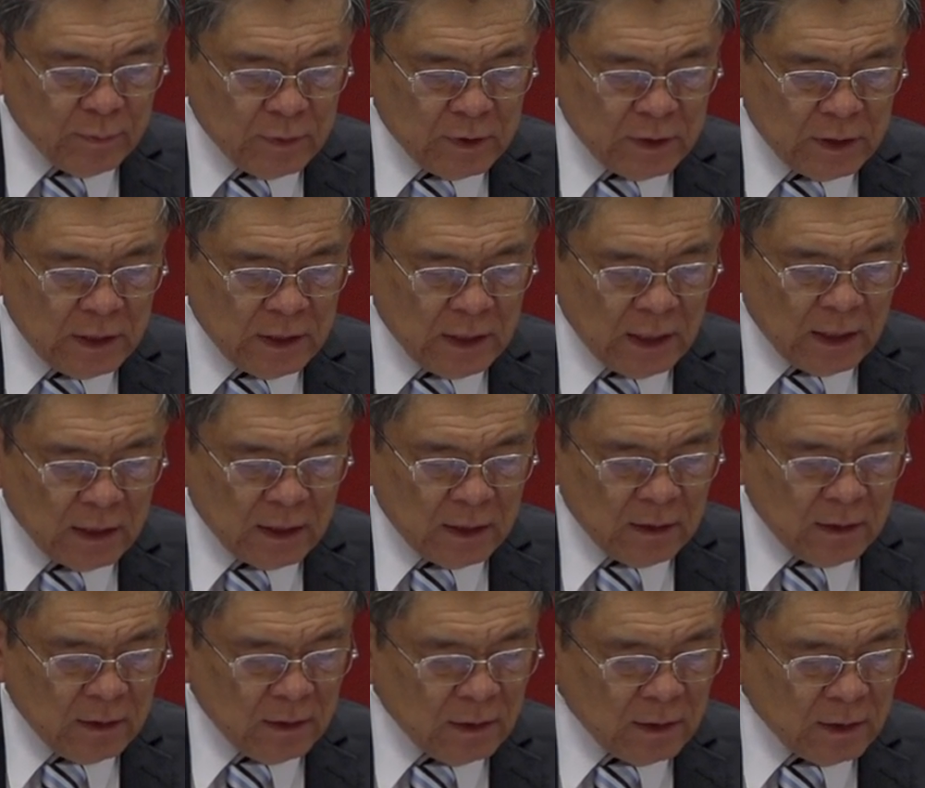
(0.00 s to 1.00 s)
其他
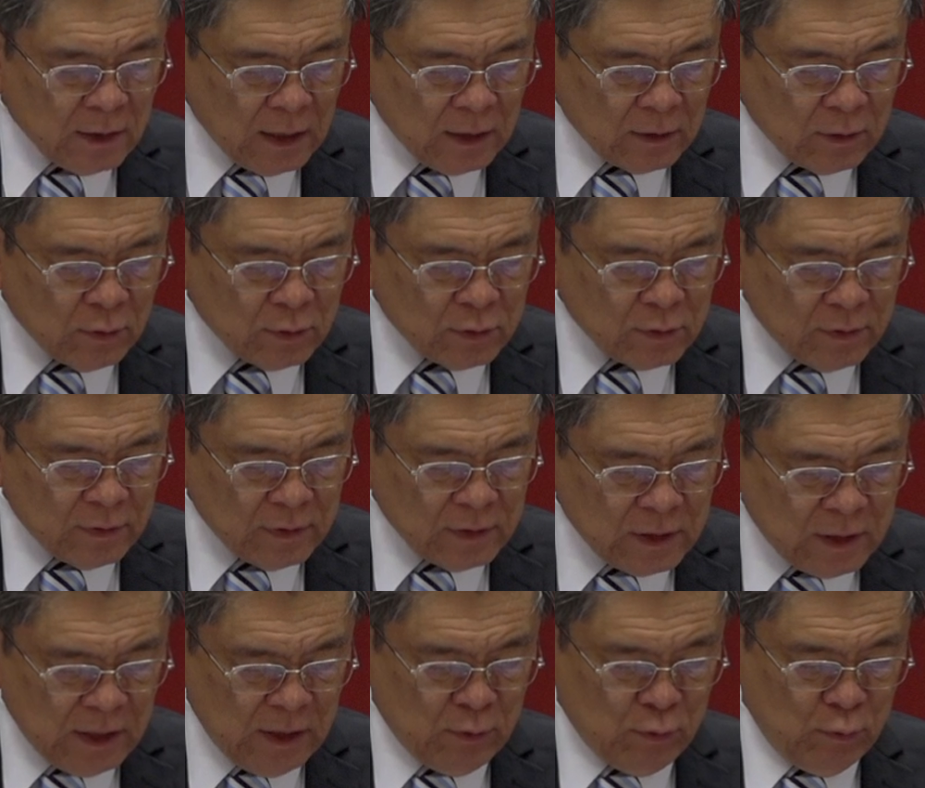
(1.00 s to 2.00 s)
呢啊都是
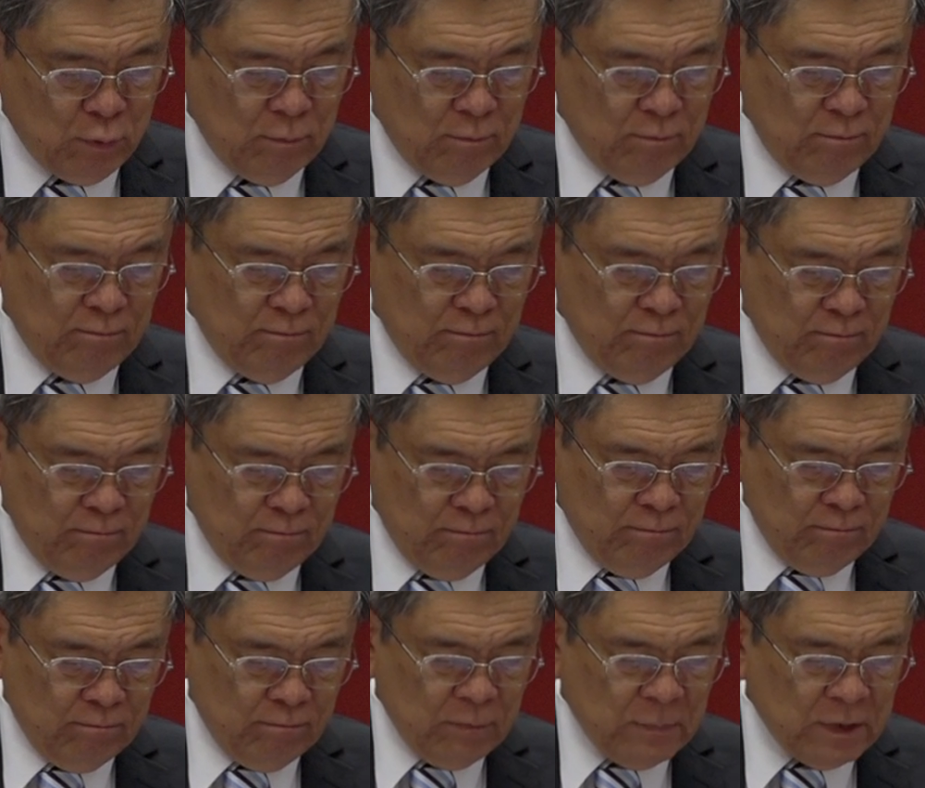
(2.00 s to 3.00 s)
基督
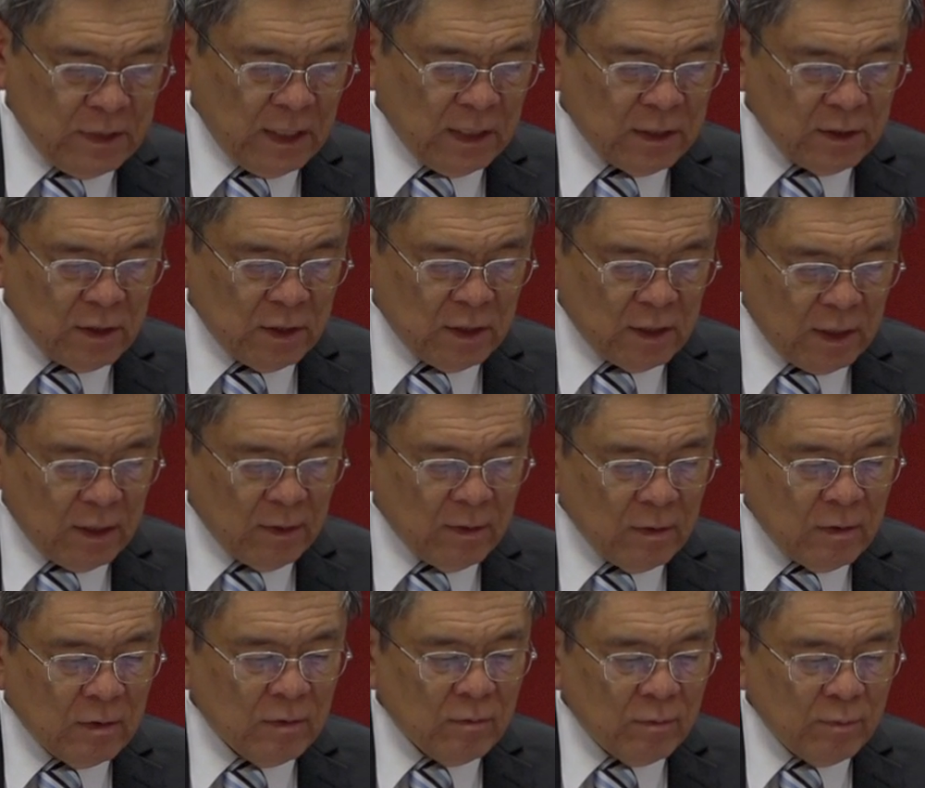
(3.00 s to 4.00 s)
这样子的。
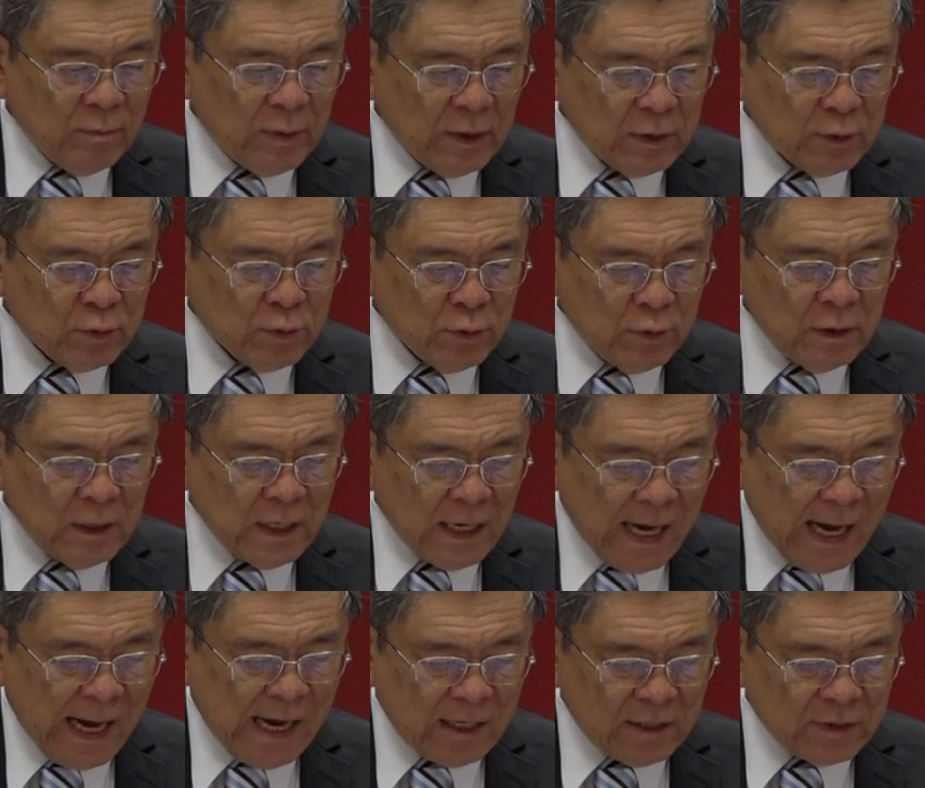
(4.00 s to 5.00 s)
p a s t u n
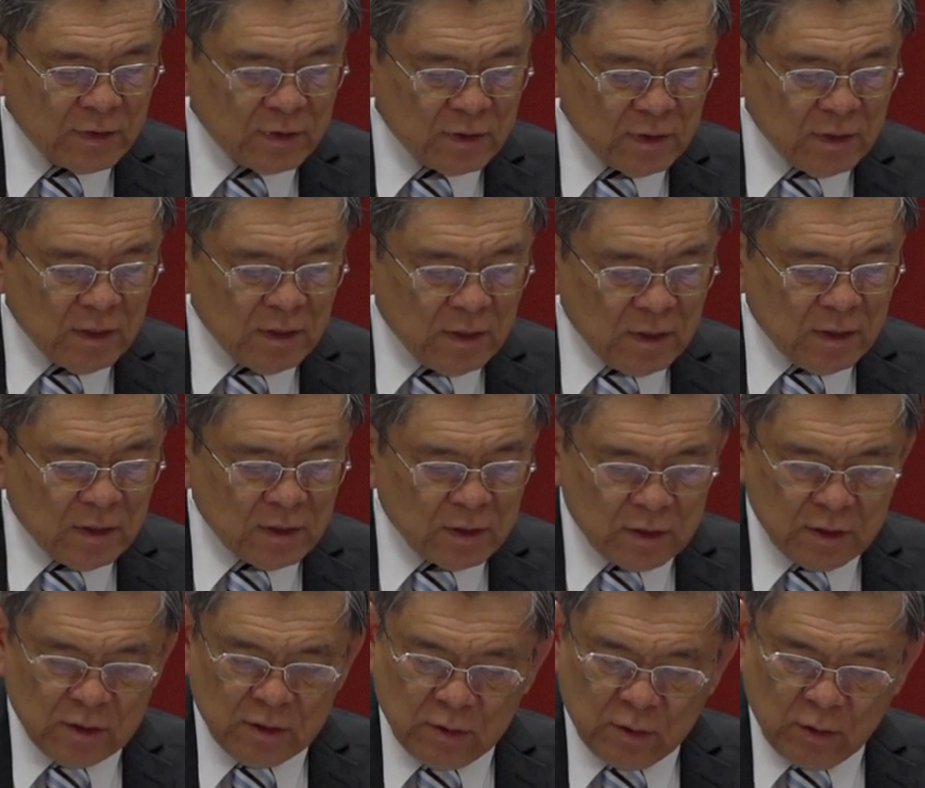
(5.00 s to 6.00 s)
ace
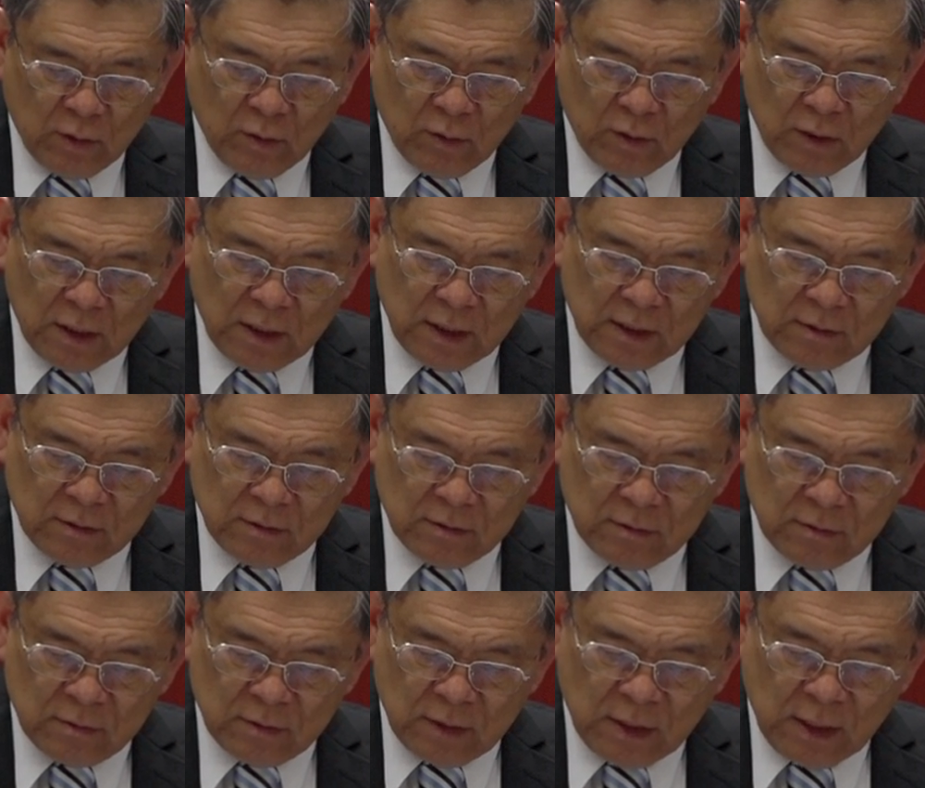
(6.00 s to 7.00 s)
是有很
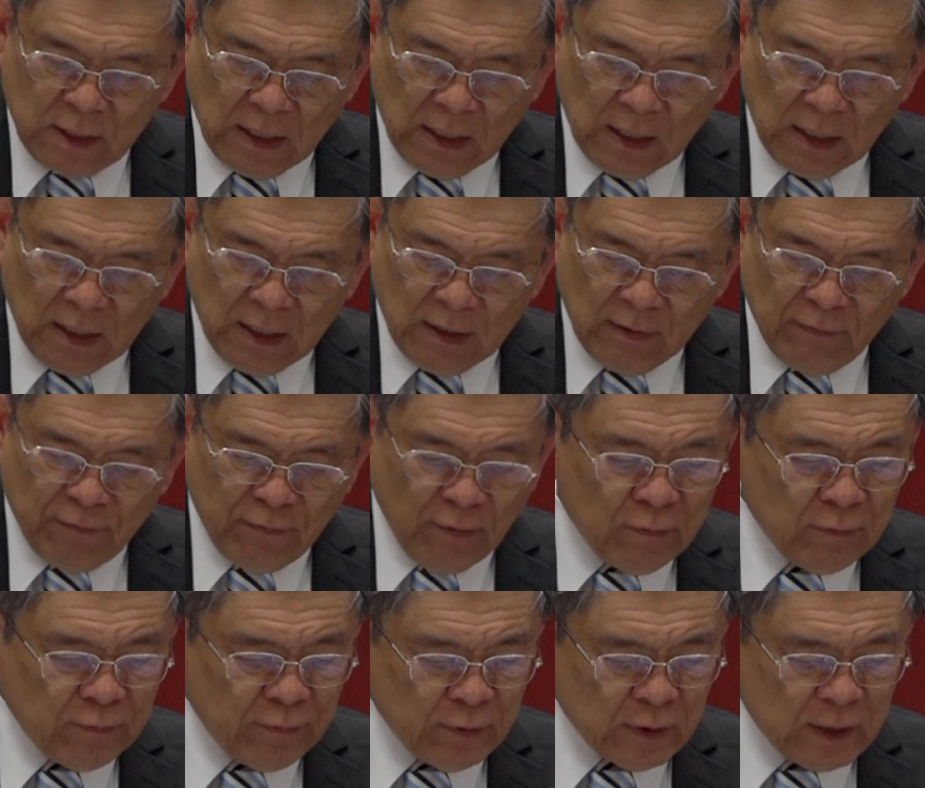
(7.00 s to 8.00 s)
啊很
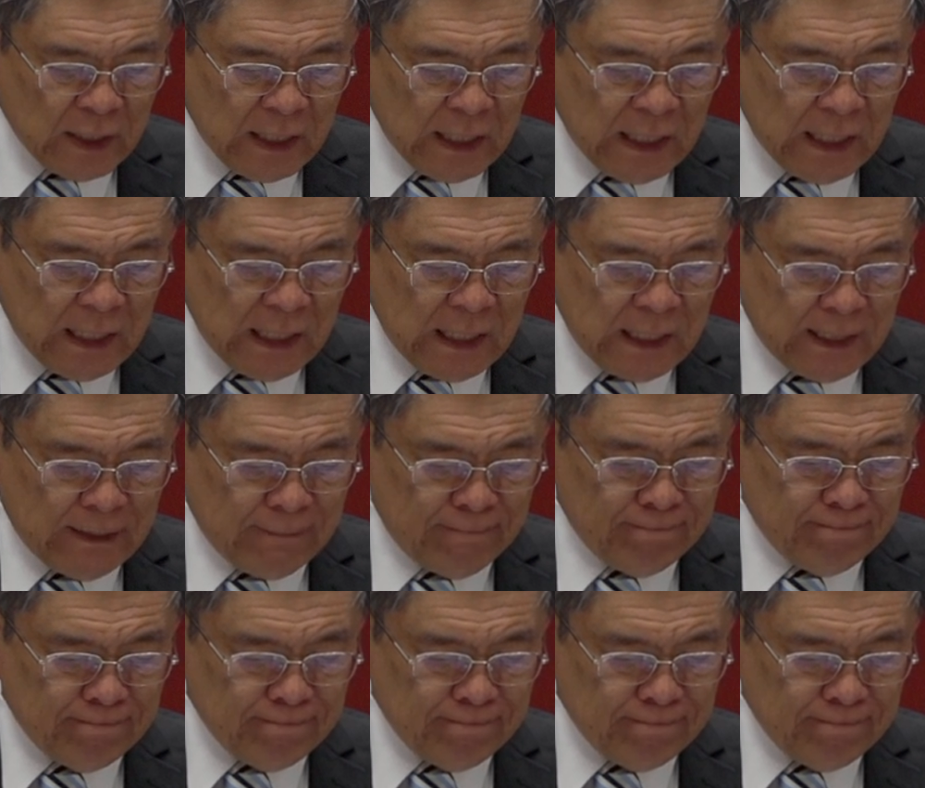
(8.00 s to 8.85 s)
丰富的意义的，